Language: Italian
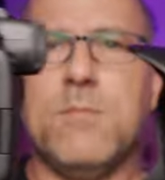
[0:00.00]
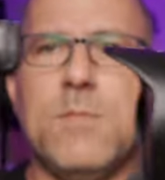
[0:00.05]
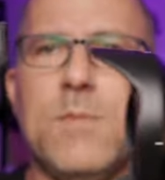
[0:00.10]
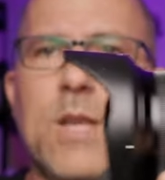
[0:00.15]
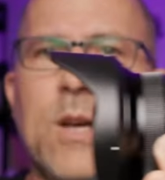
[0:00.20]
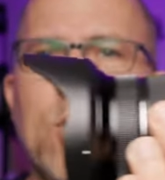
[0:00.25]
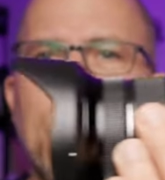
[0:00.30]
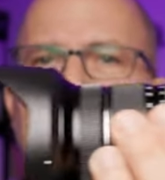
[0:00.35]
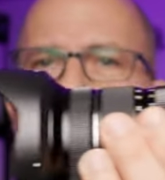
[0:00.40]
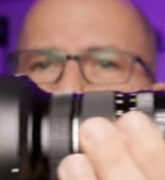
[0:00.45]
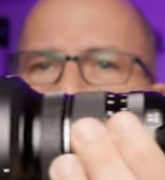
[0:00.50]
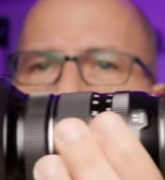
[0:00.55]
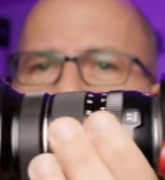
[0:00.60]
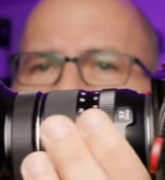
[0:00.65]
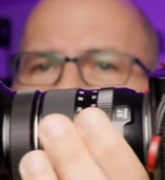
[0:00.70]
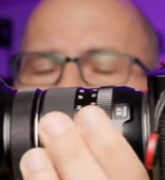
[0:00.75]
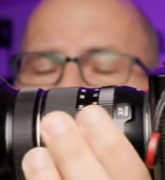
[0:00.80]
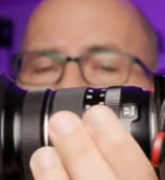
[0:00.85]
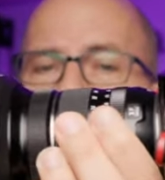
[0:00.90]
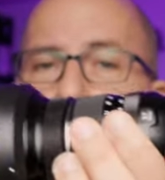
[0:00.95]
da
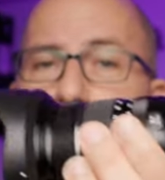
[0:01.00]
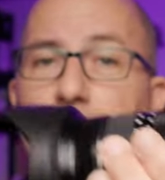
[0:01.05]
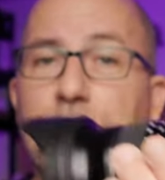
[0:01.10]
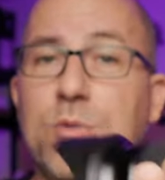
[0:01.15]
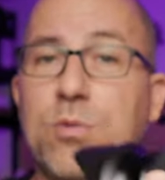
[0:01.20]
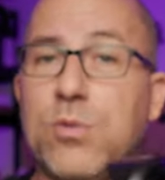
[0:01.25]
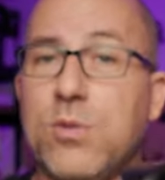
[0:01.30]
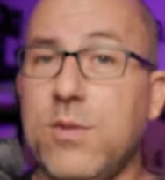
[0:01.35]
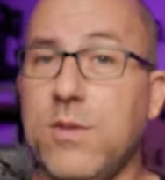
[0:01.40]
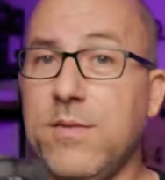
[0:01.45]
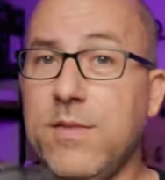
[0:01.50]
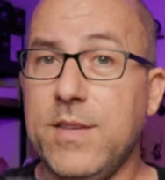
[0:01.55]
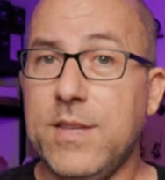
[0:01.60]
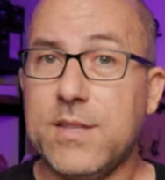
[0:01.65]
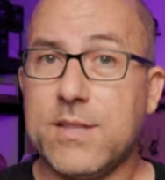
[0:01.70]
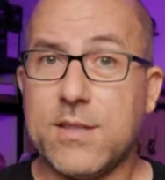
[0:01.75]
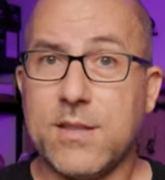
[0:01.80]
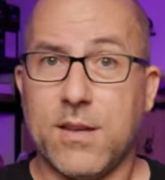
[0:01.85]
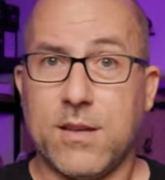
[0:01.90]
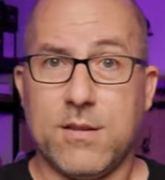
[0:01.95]
questo punto di
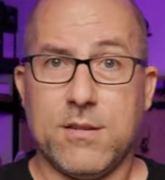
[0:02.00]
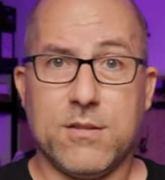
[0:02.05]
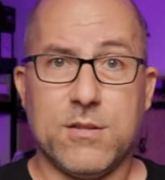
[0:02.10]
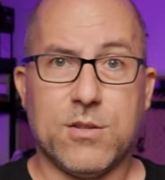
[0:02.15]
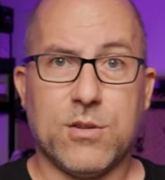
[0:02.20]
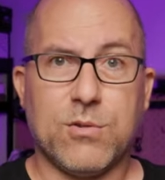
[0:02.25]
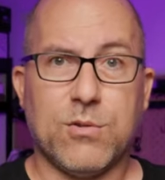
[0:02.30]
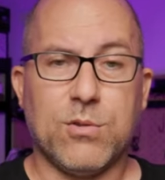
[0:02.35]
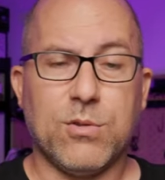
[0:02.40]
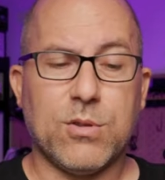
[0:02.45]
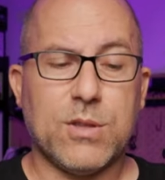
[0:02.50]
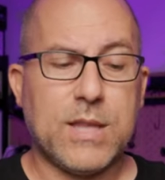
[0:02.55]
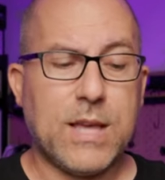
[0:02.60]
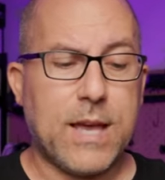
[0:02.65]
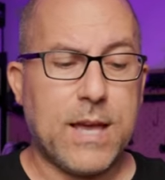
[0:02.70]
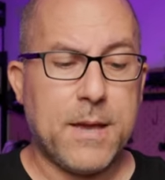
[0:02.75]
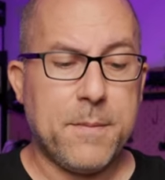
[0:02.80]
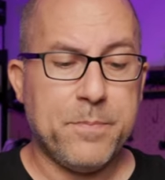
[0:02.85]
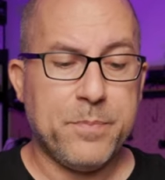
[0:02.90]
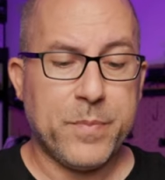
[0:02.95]
vista, secondo
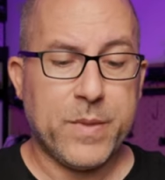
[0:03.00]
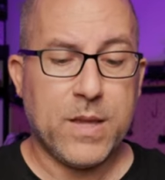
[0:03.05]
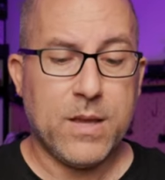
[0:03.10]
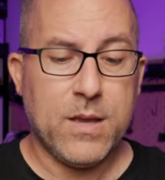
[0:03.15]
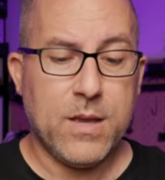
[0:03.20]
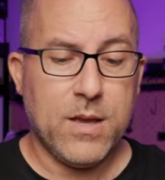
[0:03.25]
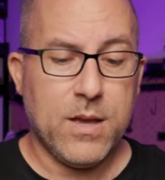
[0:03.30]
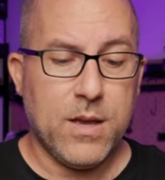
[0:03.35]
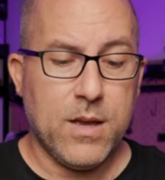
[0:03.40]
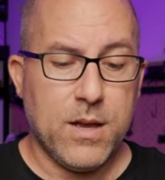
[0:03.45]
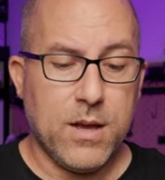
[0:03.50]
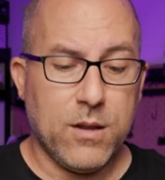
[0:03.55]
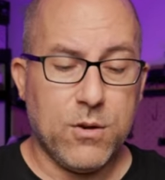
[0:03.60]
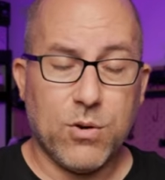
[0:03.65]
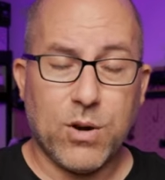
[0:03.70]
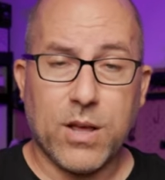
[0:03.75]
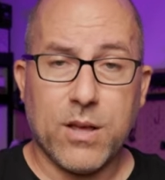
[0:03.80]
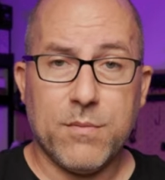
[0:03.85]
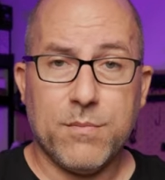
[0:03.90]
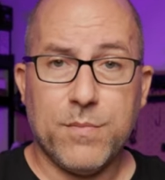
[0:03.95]
te?
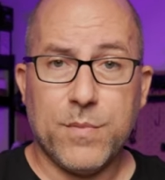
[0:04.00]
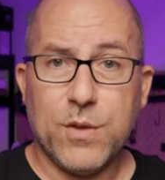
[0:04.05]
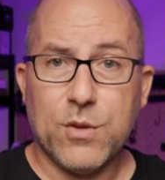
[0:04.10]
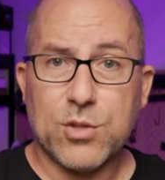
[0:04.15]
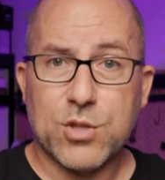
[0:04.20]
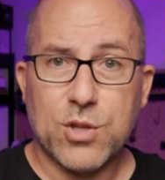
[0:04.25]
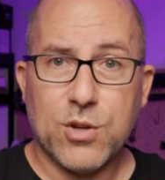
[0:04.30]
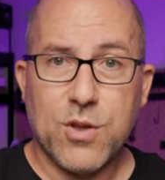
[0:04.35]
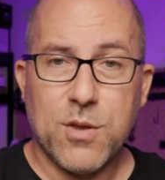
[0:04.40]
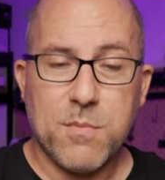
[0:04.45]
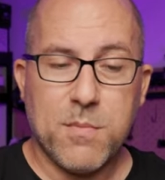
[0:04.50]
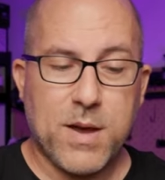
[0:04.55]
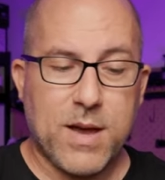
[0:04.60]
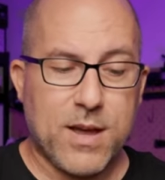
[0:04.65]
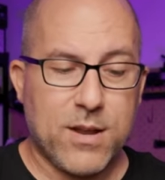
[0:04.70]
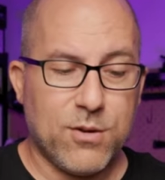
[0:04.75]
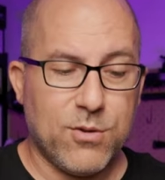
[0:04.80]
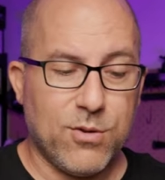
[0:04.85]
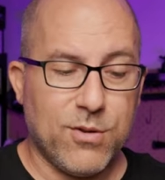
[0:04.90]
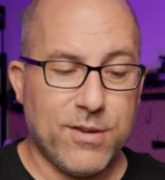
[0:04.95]
Allora, io ce l'ho in
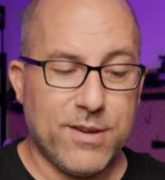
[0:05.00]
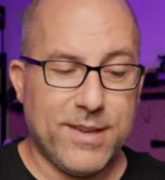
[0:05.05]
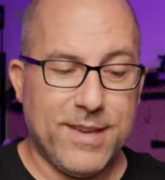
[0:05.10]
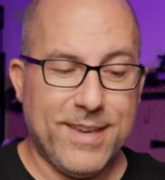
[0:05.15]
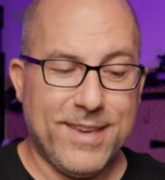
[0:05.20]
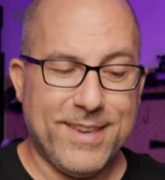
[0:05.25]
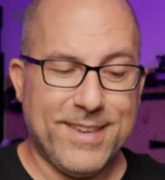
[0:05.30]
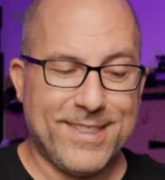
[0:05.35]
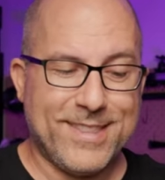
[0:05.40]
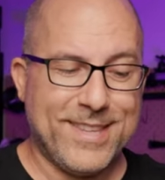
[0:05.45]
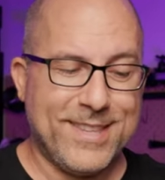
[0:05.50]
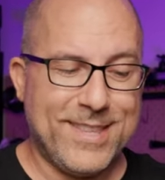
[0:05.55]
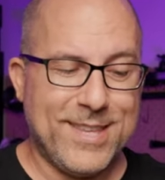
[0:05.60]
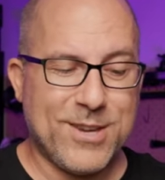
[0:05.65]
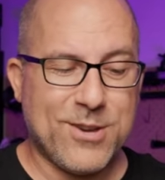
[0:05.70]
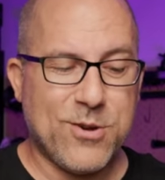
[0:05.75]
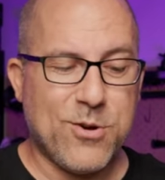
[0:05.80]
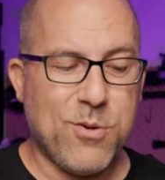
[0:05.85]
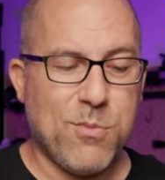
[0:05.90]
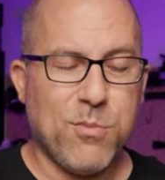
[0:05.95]
mano e ti
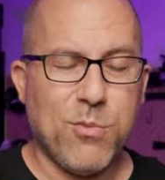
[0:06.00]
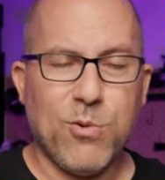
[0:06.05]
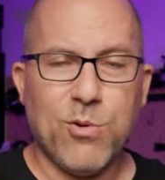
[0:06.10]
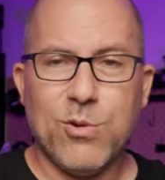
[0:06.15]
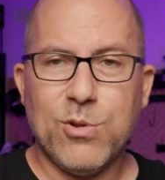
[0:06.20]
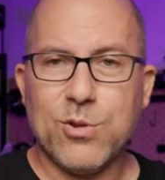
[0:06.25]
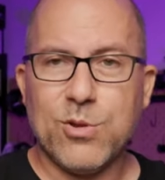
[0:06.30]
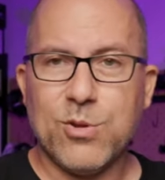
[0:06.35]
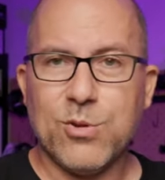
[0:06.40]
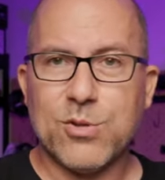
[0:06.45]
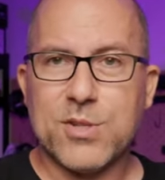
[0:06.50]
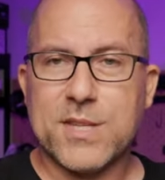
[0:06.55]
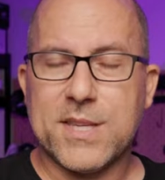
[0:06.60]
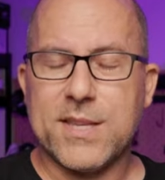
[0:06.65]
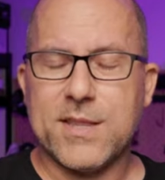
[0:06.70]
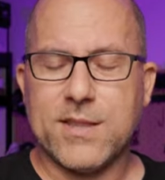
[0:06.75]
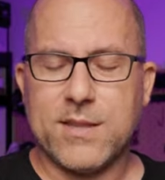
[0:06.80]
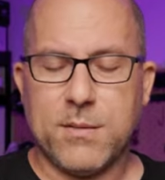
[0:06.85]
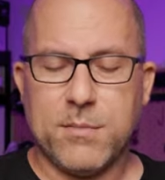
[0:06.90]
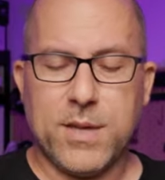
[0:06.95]
dico molto
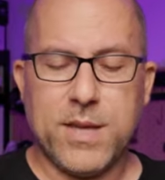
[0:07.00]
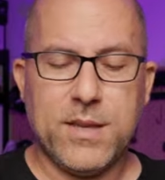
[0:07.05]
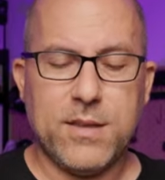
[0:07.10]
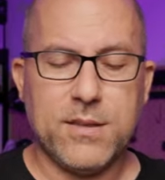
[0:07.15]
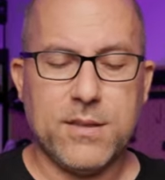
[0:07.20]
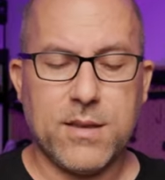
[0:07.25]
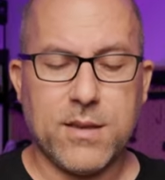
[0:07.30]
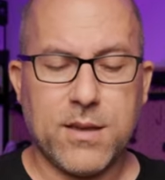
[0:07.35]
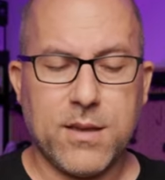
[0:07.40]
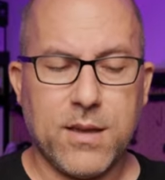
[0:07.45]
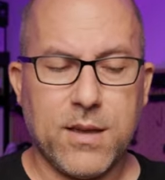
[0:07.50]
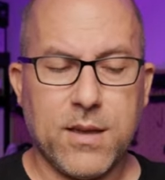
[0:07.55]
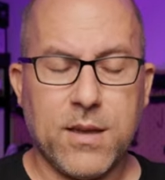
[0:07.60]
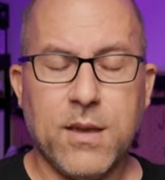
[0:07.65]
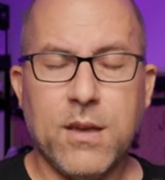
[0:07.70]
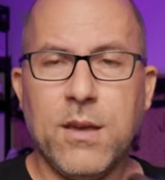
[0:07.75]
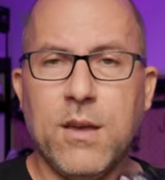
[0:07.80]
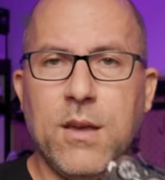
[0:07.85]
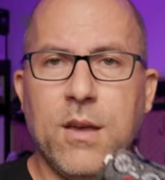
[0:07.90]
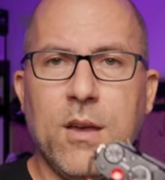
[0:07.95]
schiettamente che
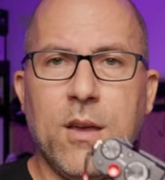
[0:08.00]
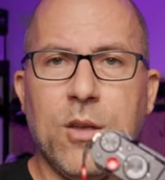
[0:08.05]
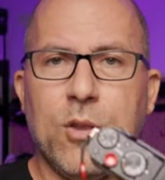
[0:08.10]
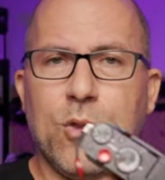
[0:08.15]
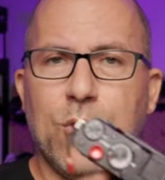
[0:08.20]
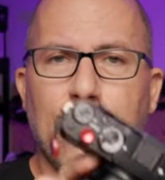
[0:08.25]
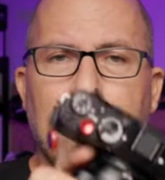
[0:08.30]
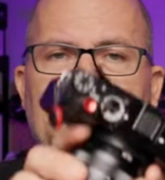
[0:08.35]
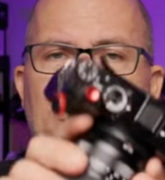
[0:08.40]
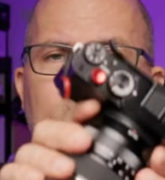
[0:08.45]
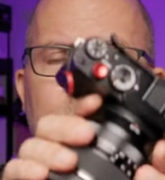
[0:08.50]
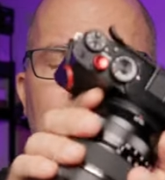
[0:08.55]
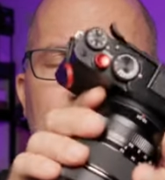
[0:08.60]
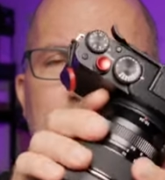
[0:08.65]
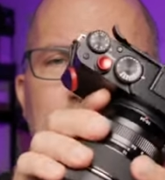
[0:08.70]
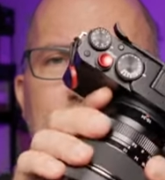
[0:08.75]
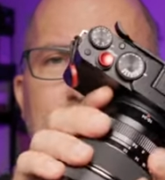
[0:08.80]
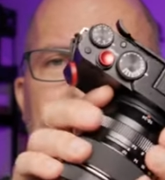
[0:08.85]
dove io ci